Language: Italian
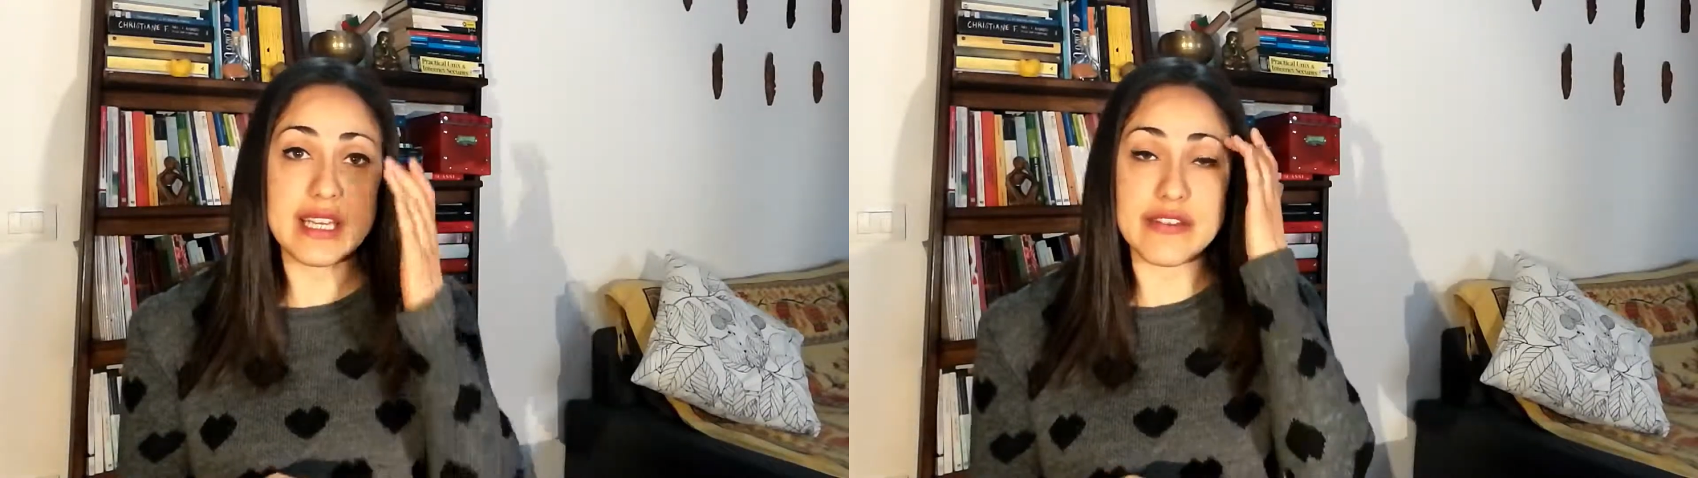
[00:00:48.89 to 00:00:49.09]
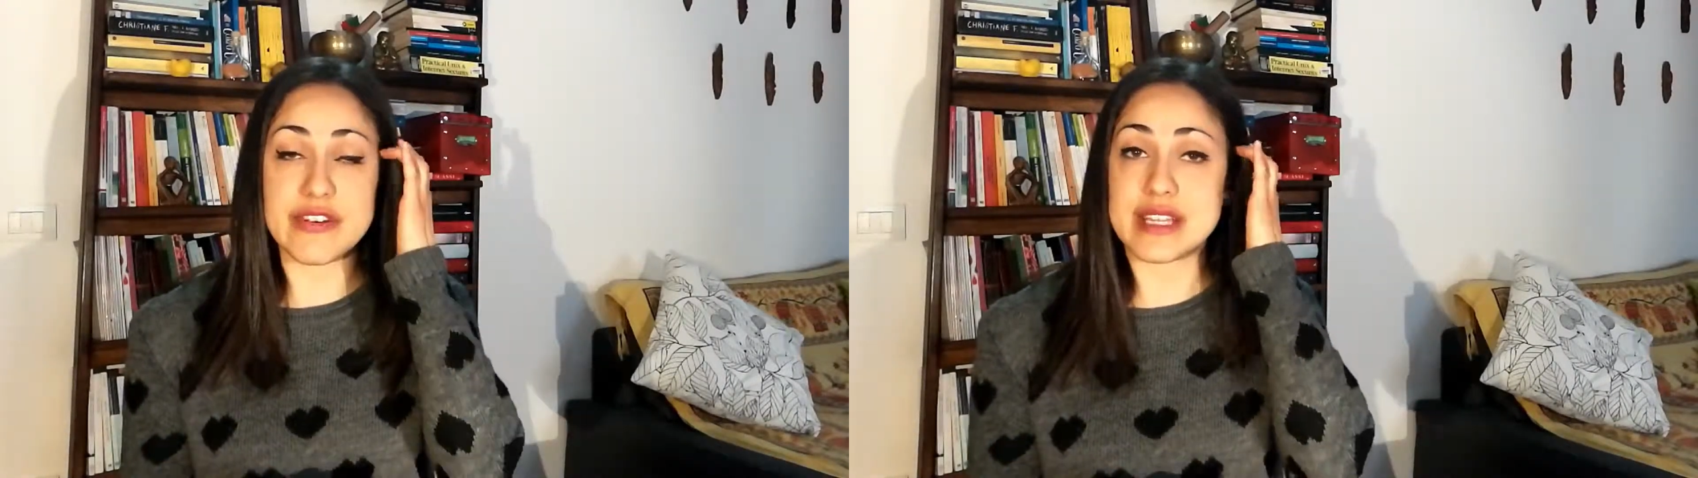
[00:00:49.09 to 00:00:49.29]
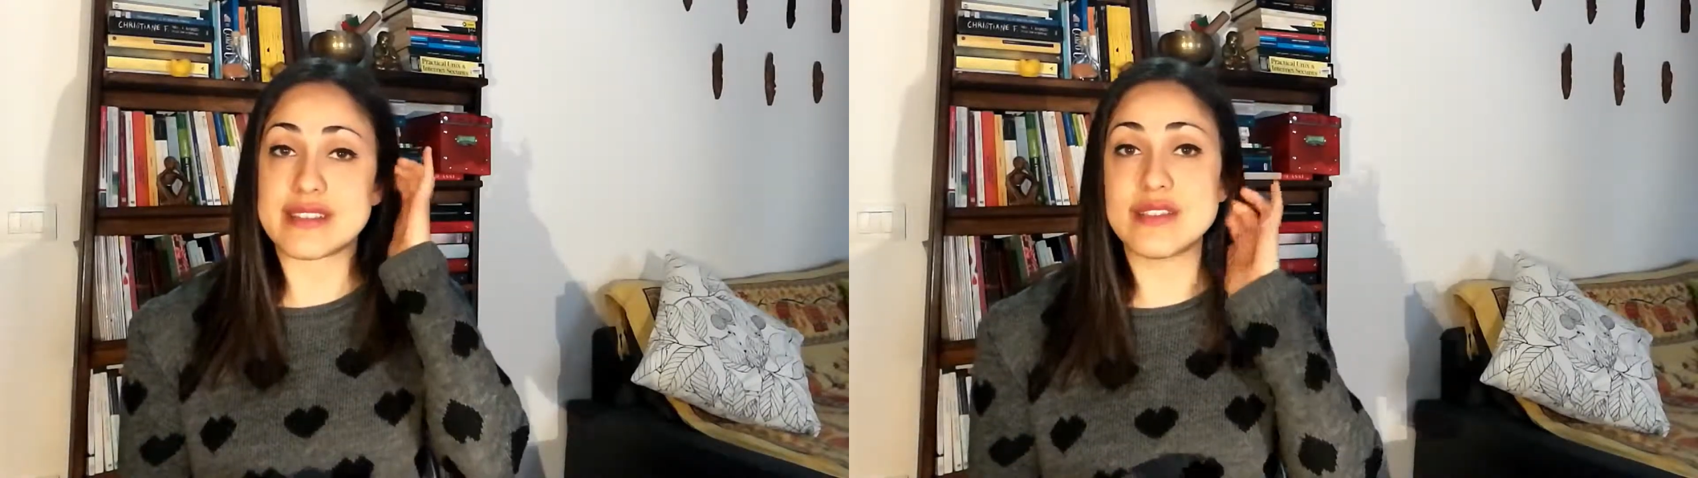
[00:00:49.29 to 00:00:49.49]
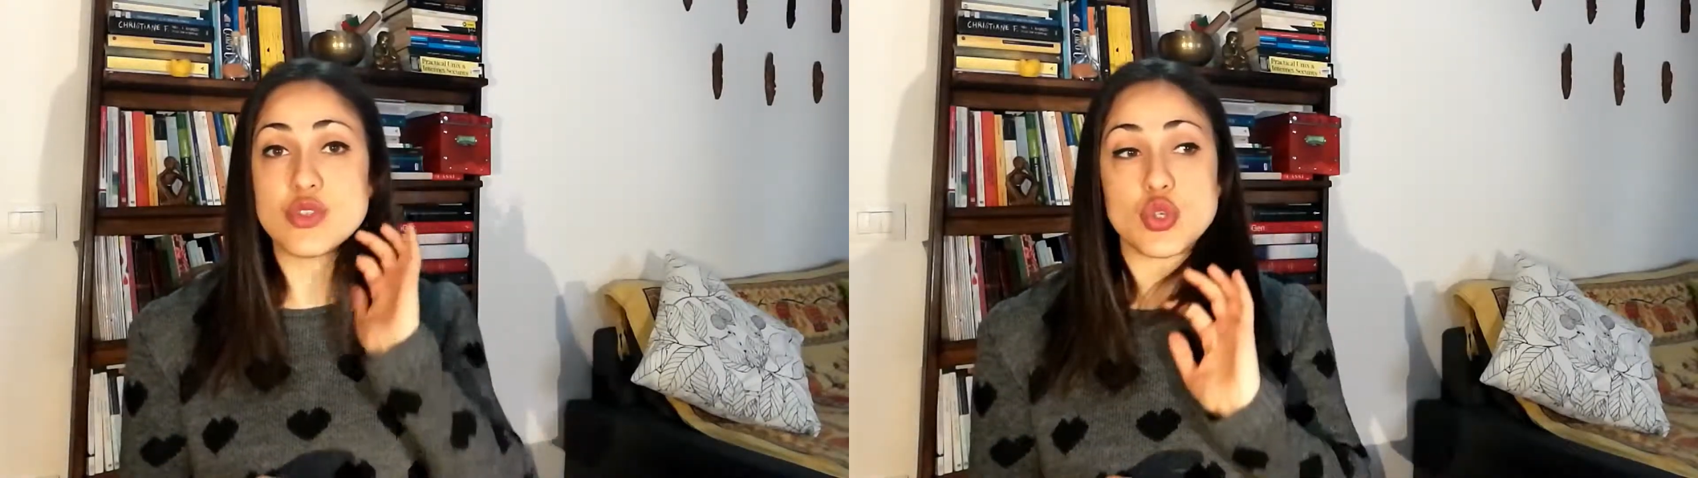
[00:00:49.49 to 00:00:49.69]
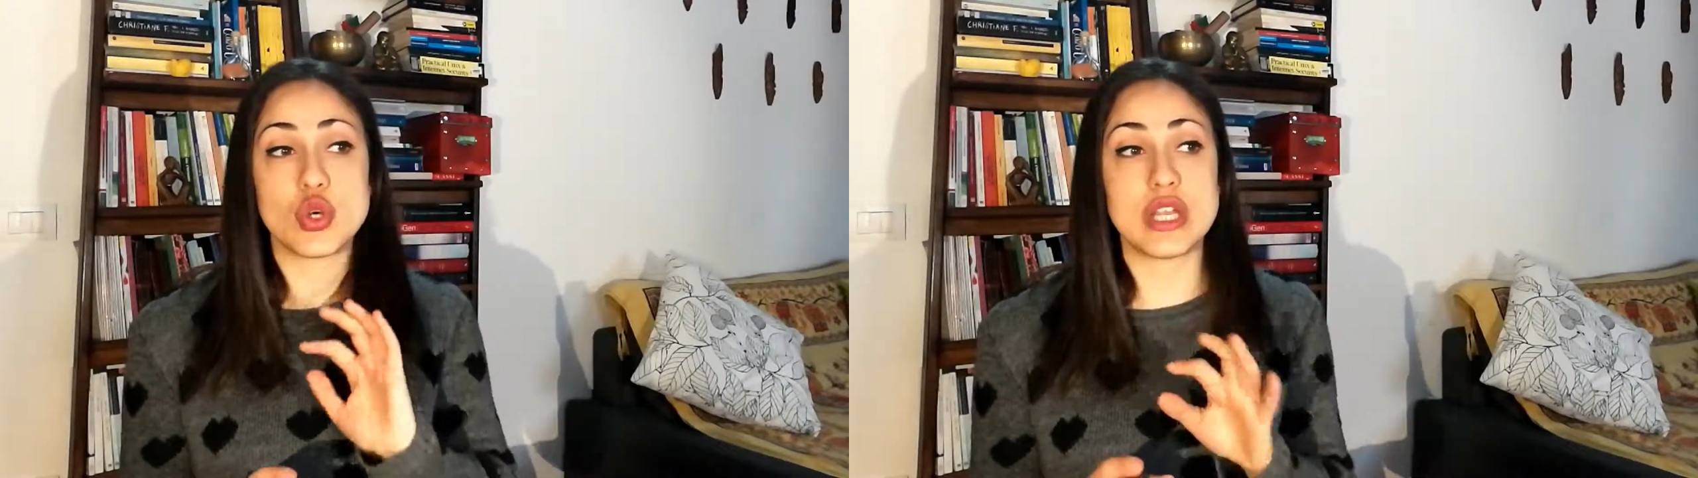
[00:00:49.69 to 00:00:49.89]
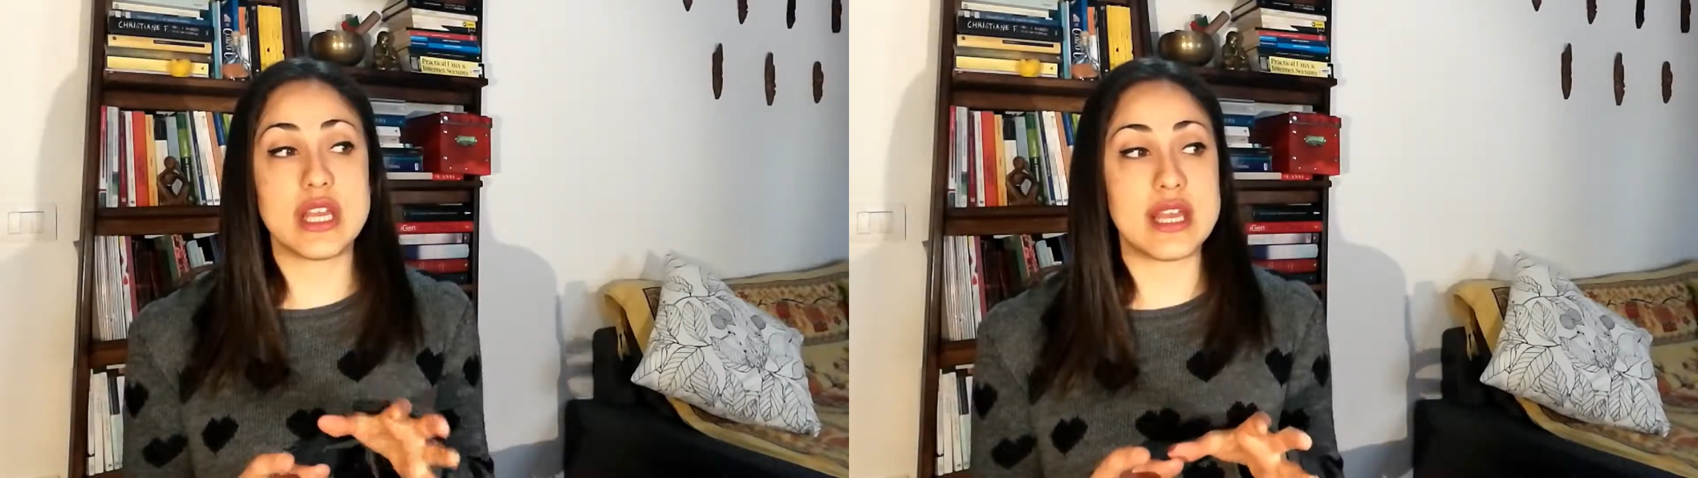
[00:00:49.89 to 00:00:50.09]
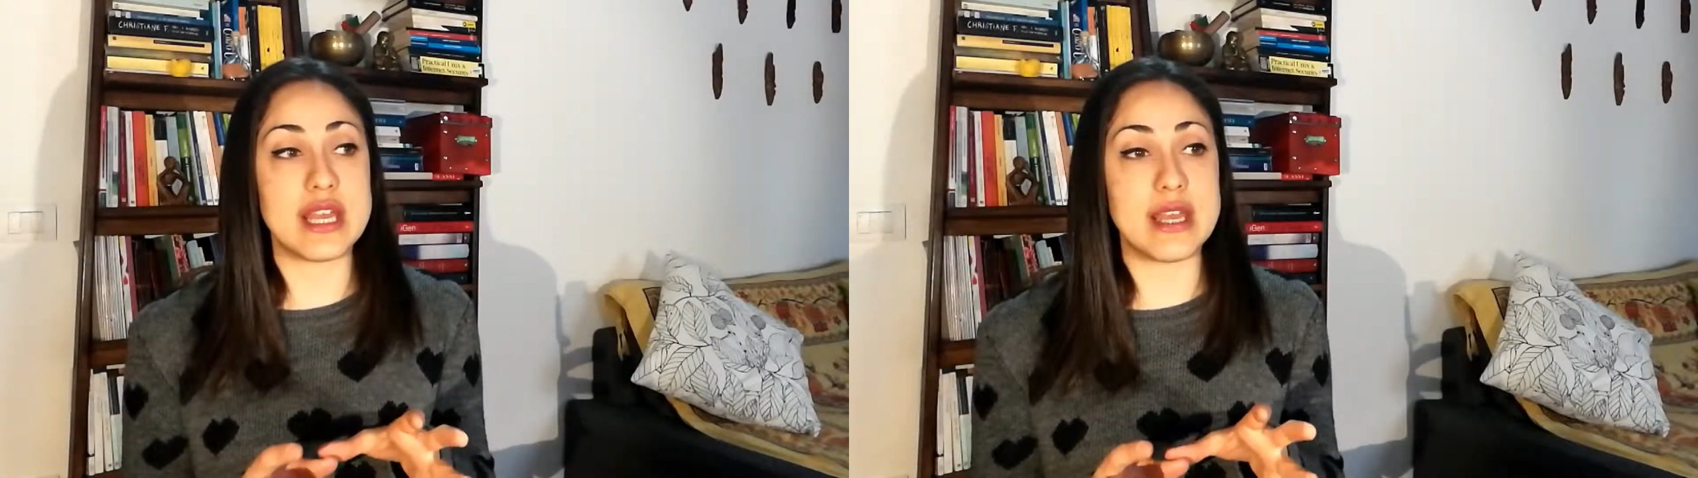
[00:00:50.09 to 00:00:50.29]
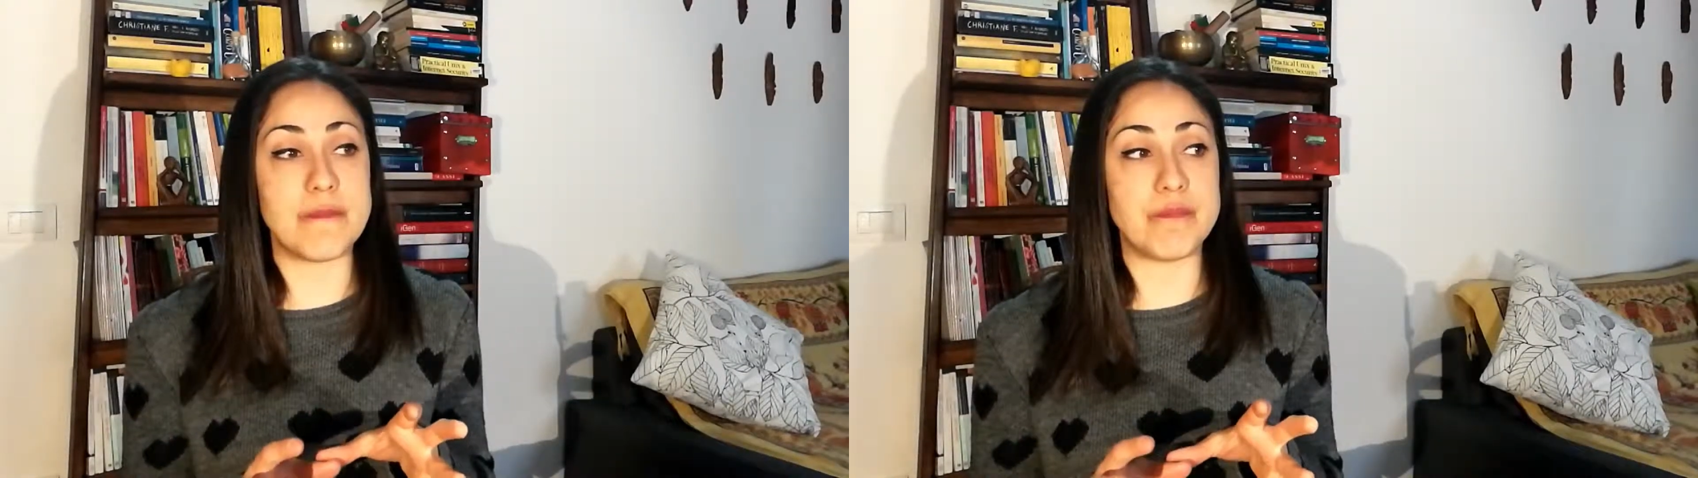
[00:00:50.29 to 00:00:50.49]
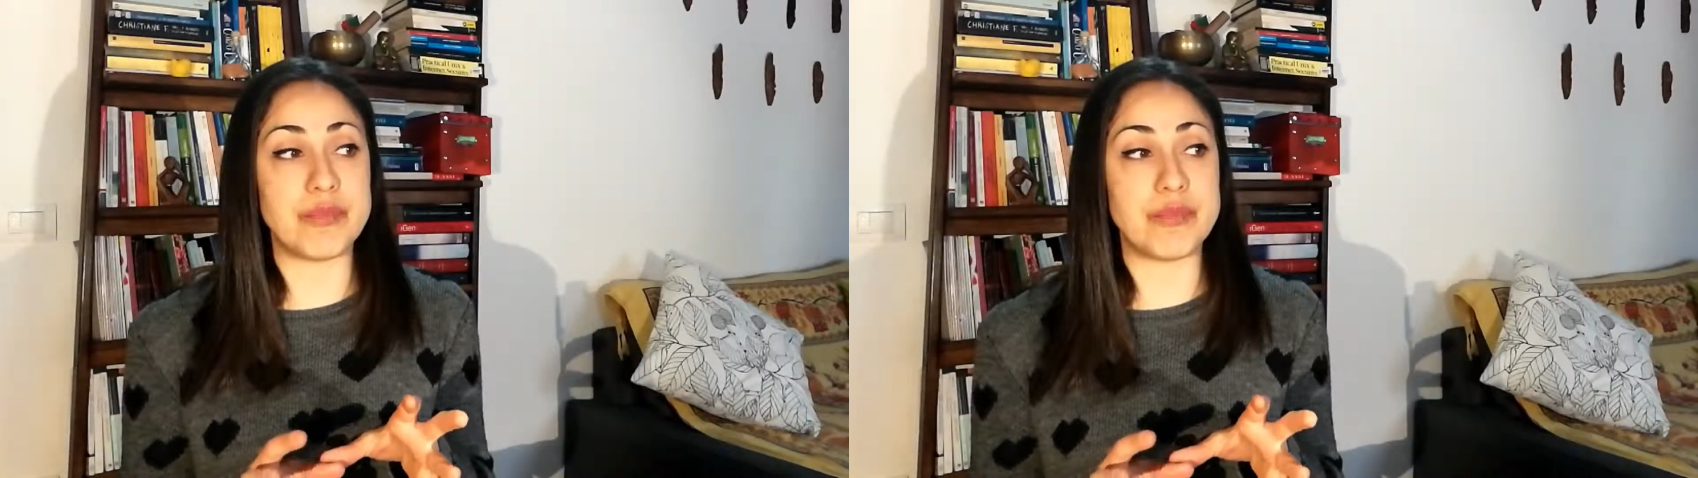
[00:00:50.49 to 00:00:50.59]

a fare attenzione ehm,